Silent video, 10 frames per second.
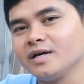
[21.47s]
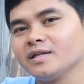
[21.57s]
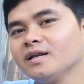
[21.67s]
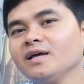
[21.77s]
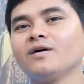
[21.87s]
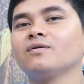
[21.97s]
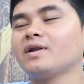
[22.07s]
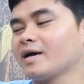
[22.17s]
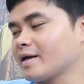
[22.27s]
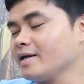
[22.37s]
thì liệu
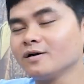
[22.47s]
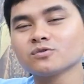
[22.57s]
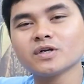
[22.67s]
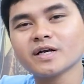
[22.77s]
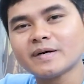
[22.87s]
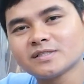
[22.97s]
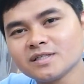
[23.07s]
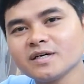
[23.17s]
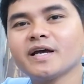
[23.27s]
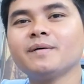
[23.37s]
là cái hiệu suất các bạn
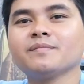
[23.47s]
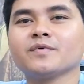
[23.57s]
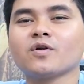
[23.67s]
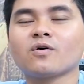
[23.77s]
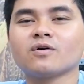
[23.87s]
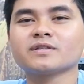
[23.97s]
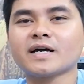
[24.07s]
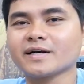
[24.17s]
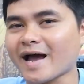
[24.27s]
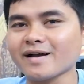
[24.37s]
chơi game nó có
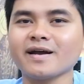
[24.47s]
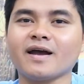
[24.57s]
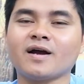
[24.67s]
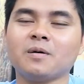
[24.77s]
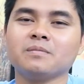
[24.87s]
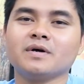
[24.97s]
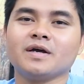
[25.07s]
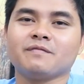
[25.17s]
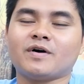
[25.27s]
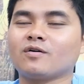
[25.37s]
tăng đáng kể không,
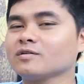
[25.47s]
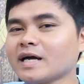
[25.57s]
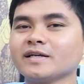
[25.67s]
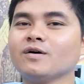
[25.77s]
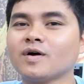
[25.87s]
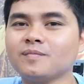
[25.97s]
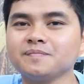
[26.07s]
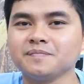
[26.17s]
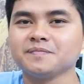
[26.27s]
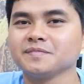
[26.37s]
và nó có tăng nhiều
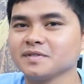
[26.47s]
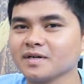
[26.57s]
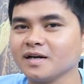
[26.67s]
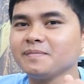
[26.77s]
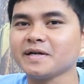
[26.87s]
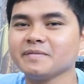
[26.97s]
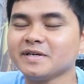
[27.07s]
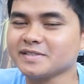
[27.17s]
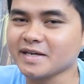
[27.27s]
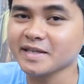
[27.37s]
không? Clip này thì
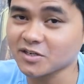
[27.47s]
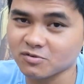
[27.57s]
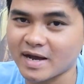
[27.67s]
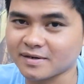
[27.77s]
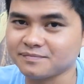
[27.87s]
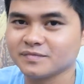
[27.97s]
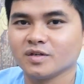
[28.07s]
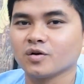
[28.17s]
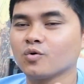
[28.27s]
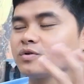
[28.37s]
mình sẽ test cho các bạn.
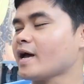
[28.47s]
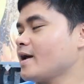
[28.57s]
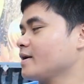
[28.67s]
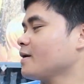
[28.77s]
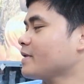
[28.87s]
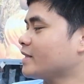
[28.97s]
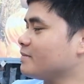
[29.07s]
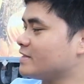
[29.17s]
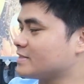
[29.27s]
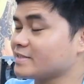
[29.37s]
Cụ thể ngày hôm nay thì
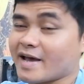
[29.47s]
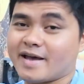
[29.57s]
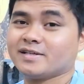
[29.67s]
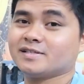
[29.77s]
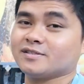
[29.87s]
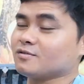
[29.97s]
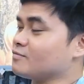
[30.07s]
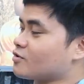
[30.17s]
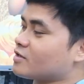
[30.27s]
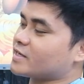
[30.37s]
mình sẽ sử dụng
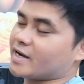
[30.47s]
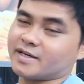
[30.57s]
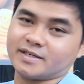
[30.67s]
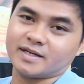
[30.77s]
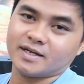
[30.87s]
một con card hình